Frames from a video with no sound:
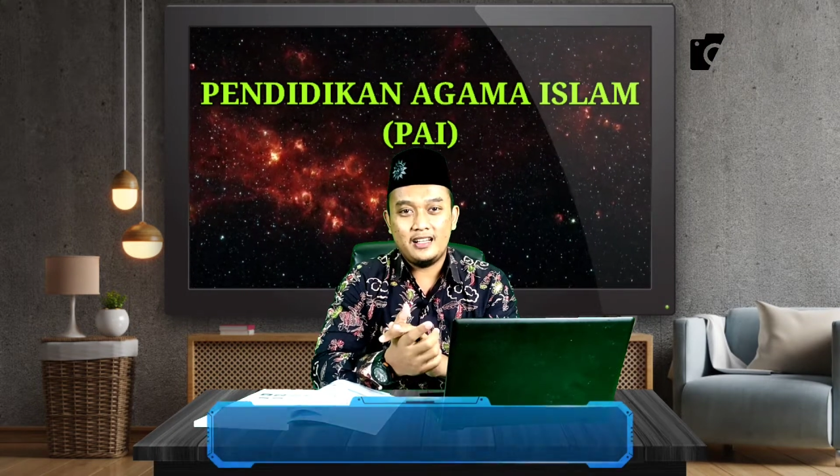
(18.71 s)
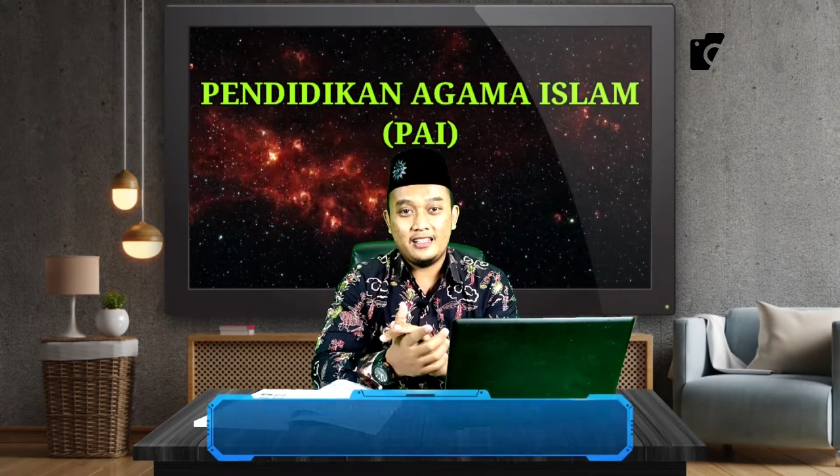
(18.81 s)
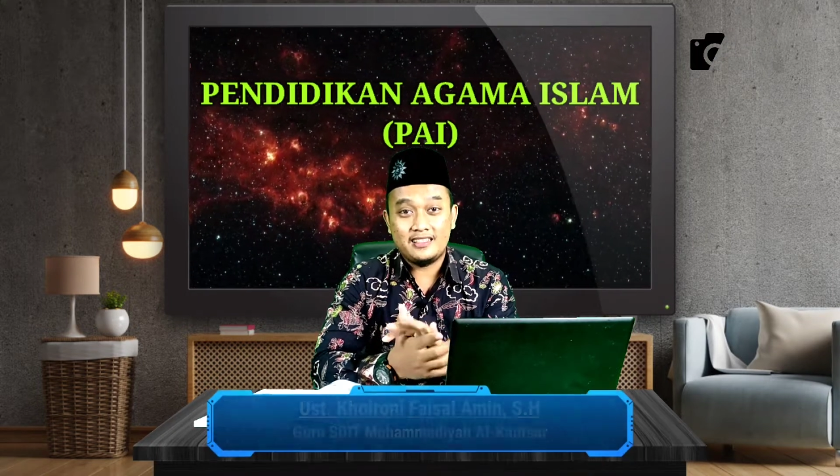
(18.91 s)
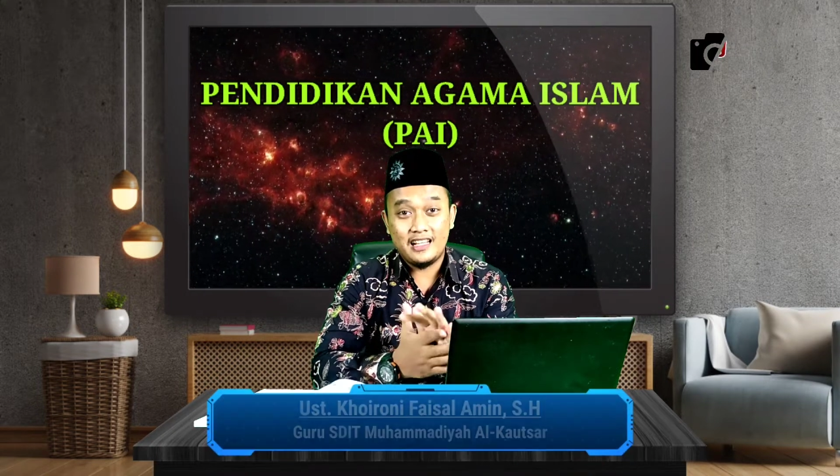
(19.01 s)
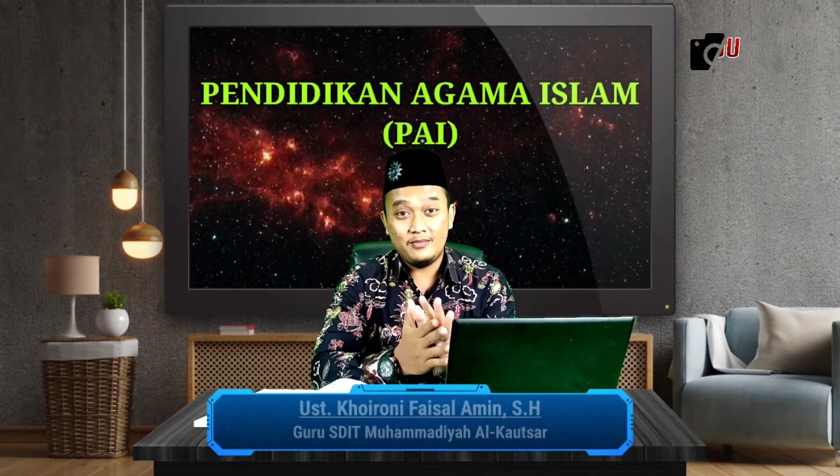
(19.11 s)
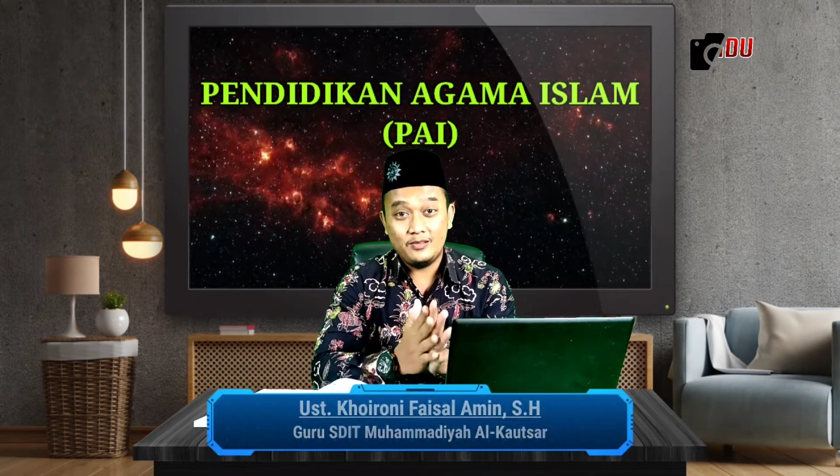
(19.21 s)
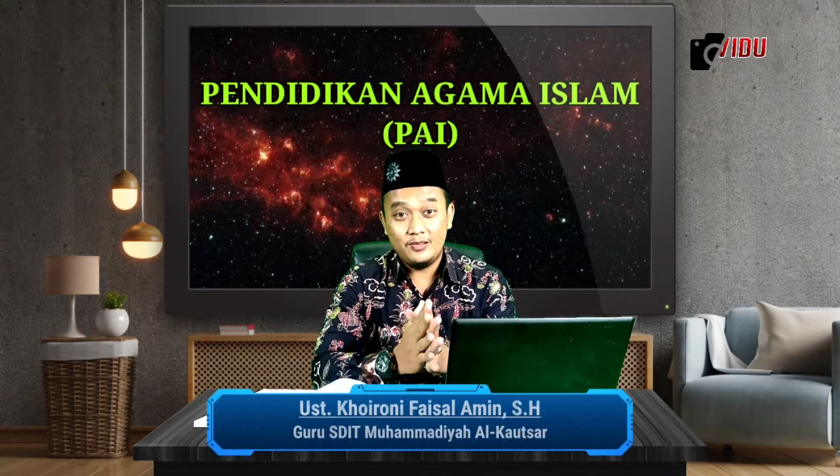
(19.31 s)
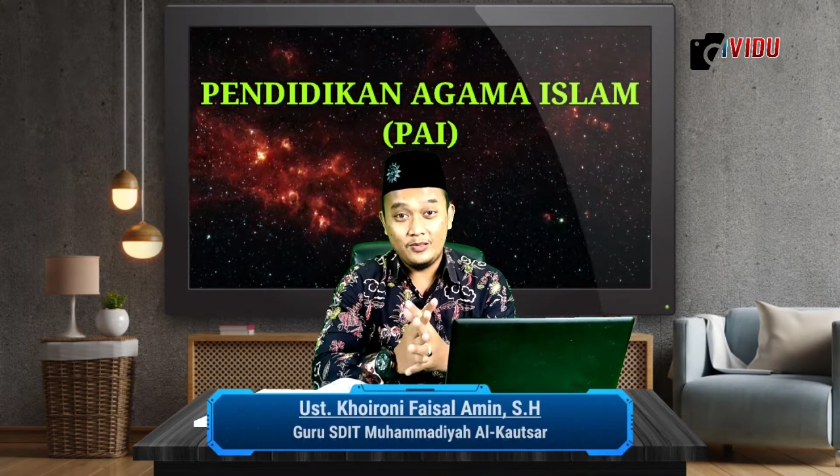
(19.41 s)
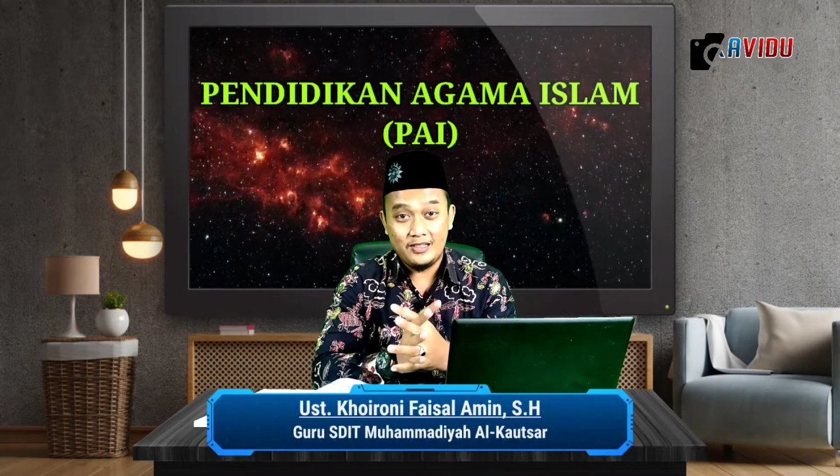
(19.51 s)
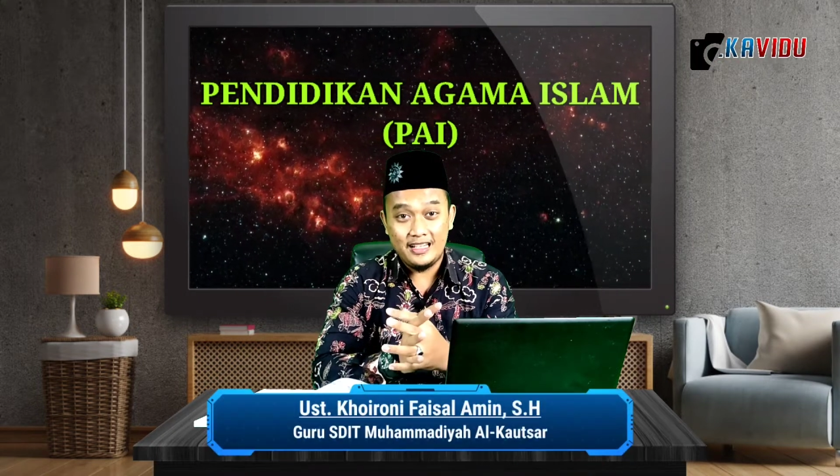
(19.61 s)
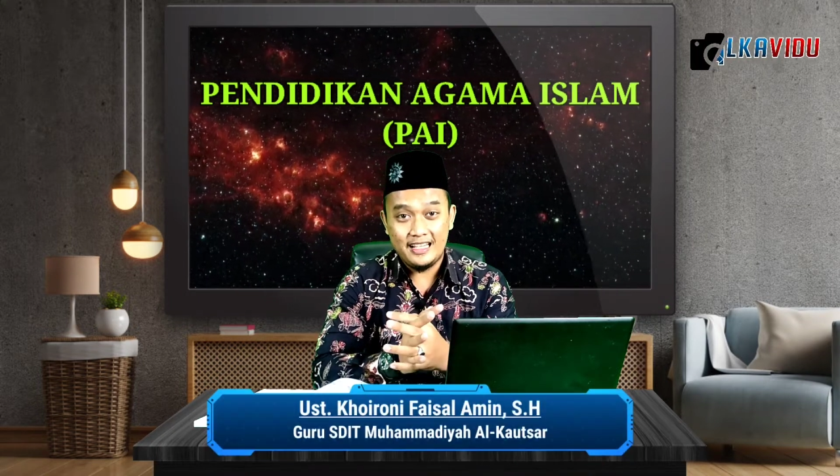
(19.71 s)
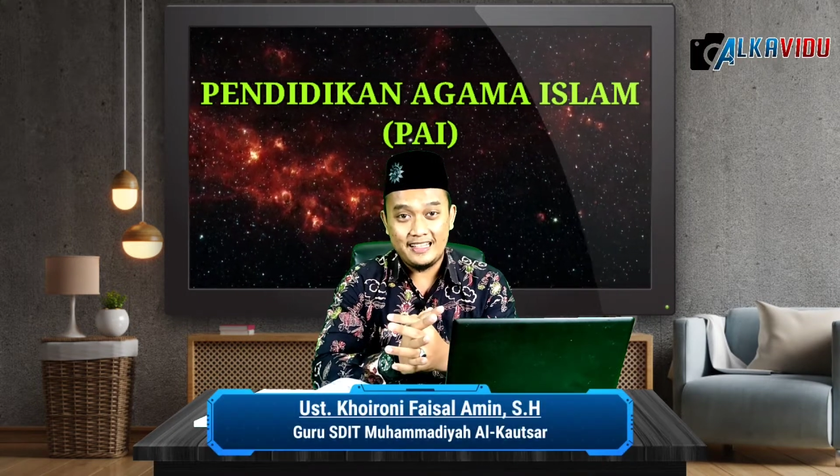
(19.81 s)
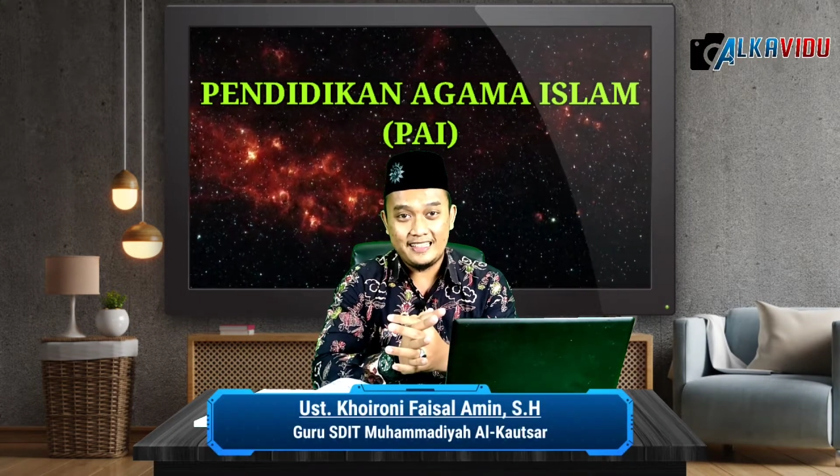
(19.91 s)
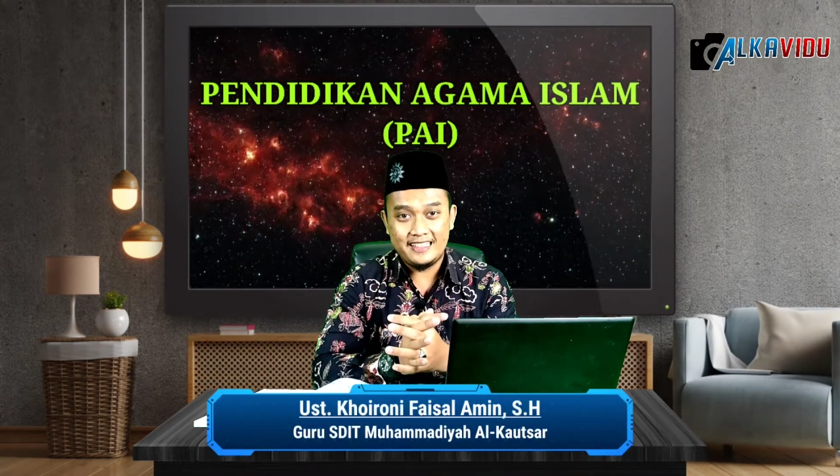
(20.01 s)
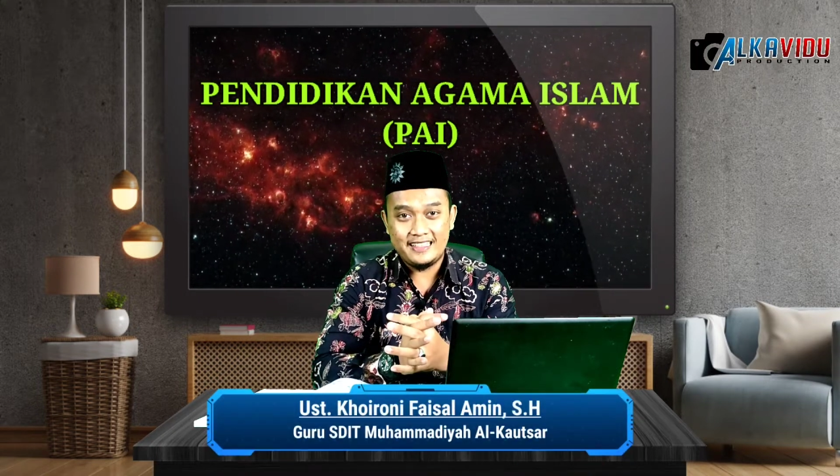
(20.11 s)
al-Islam untuk
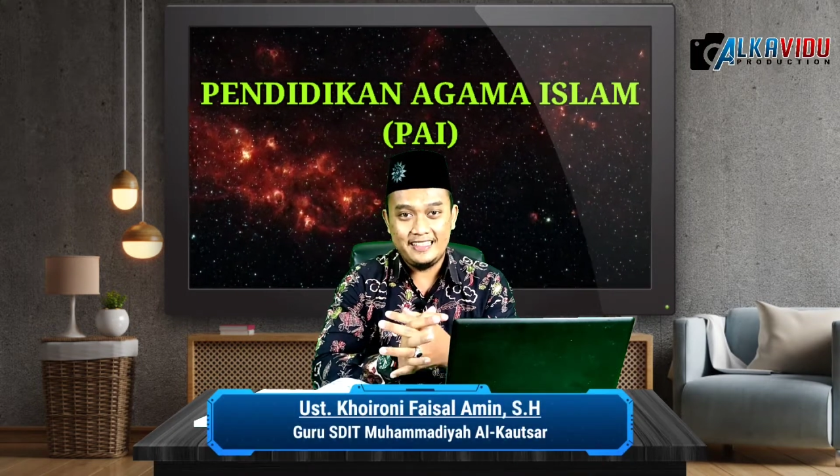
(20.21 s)
kelas